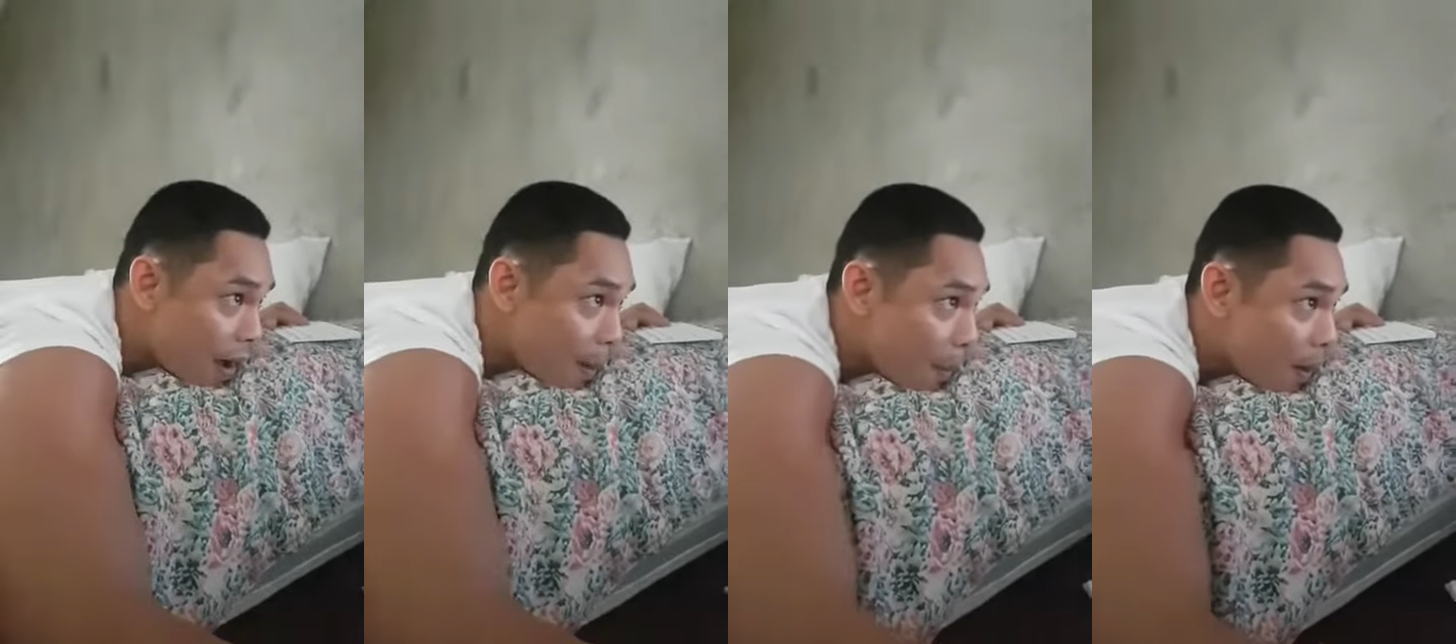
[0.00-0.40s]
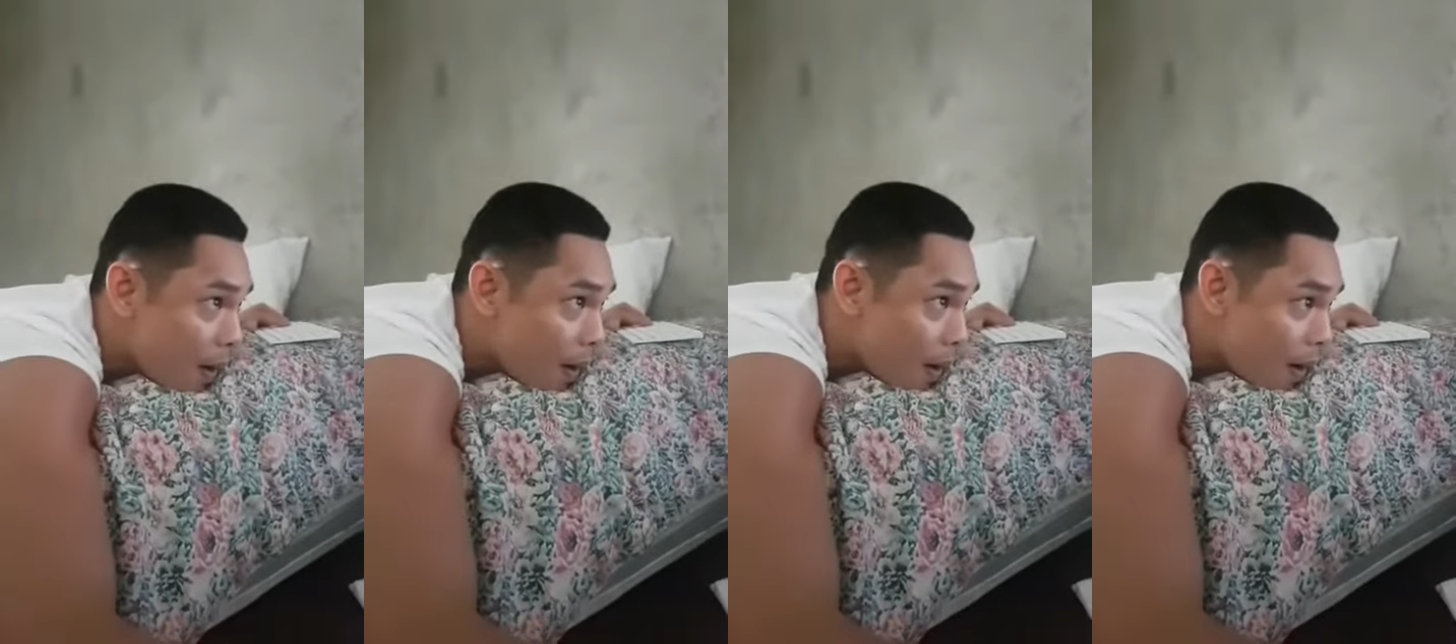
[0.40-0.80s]

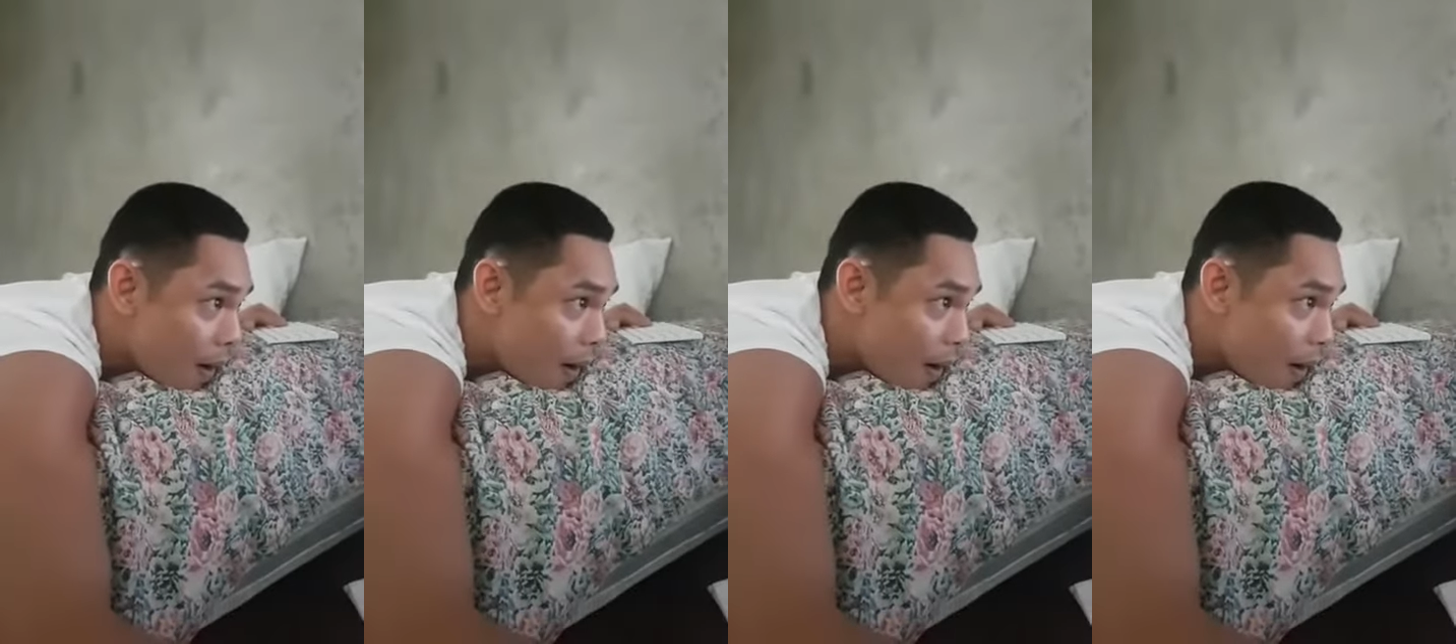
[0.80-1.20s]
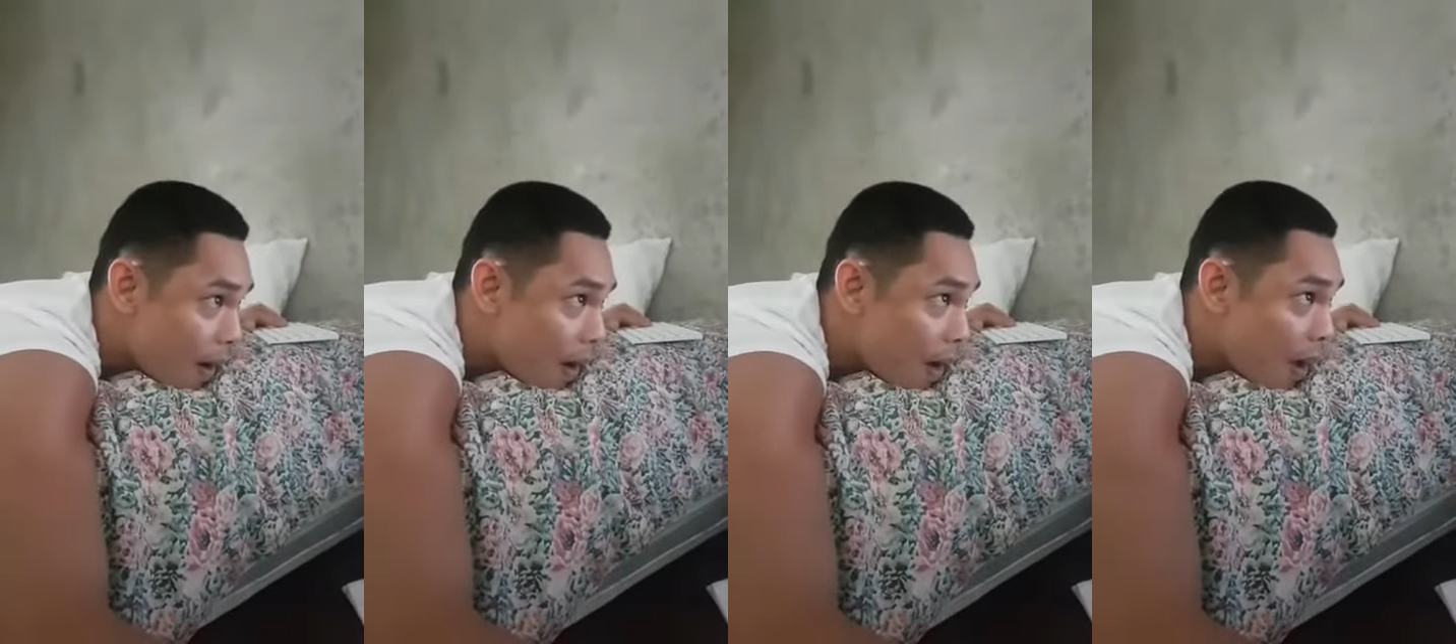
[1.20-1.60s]
Opo.
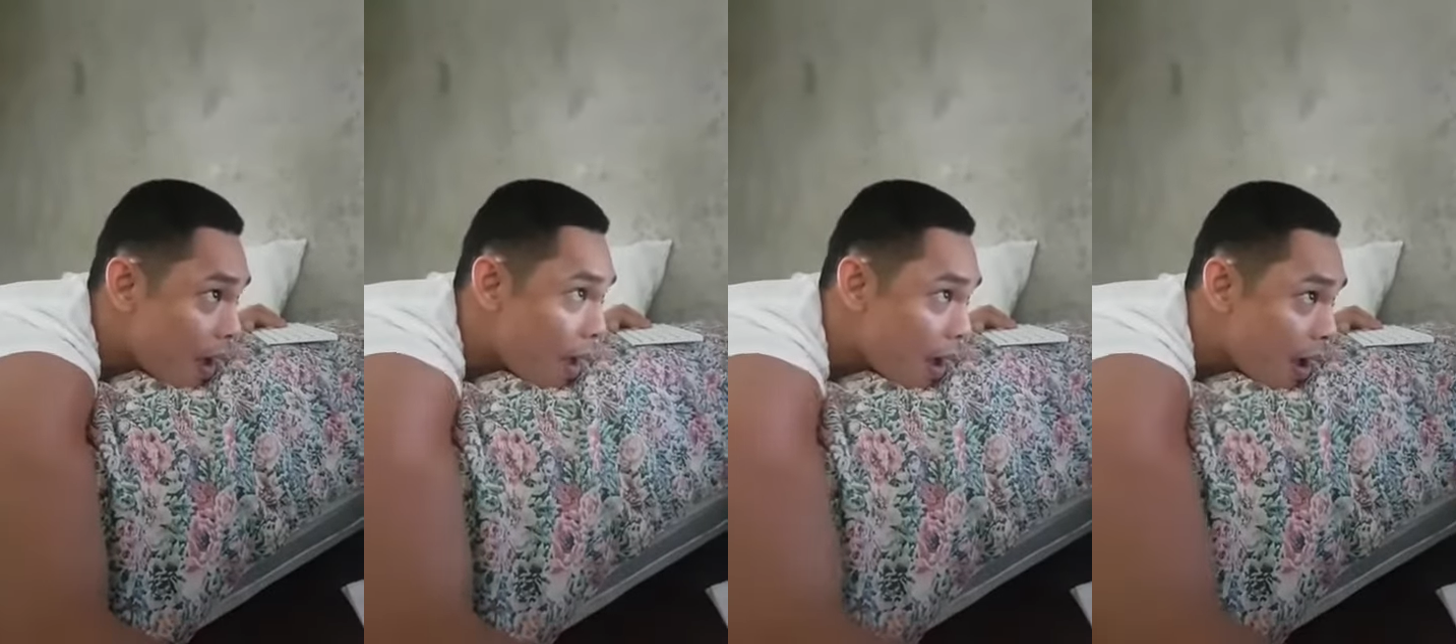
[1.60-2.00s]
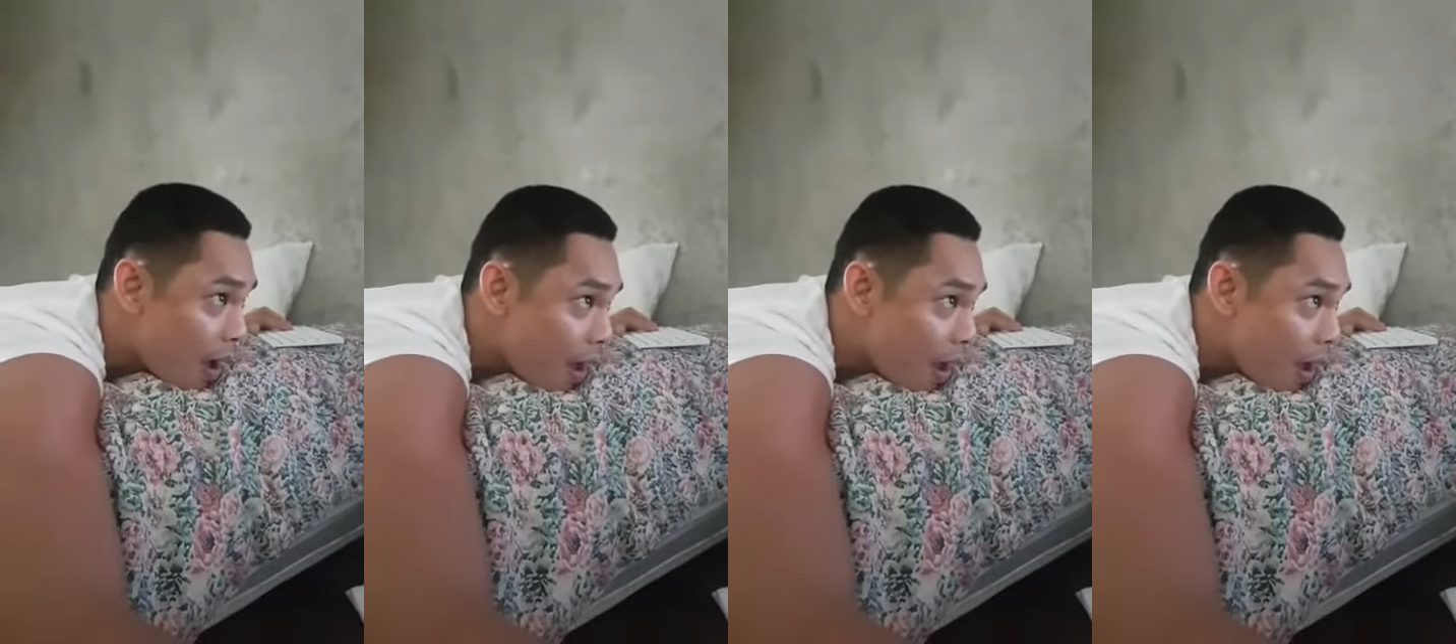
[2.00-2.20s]
Yeah.